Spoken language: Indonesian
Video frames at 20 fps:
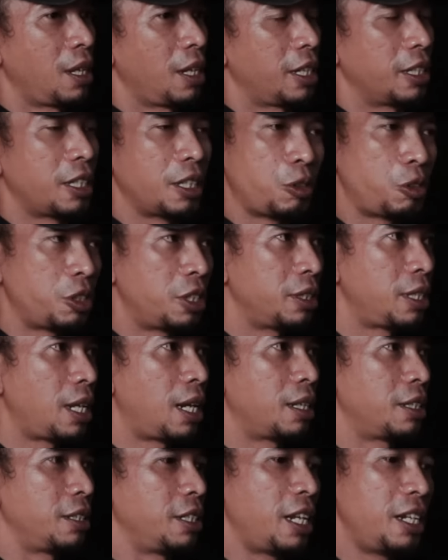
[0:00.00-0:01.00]
kita terusin
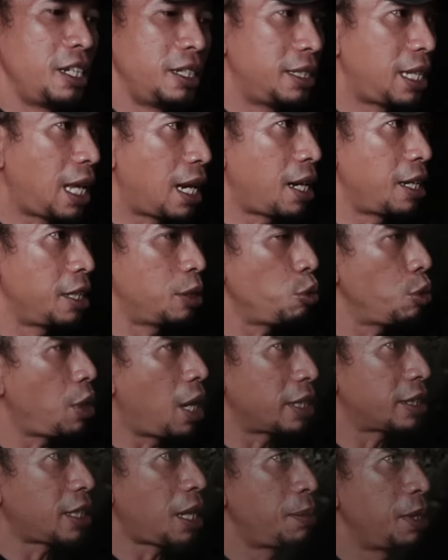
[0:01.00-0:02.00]
jalan jadi jalan itu udah
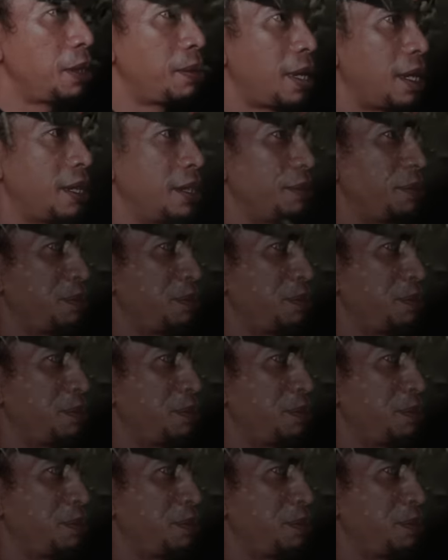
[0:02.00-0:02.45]
nggak stabil bang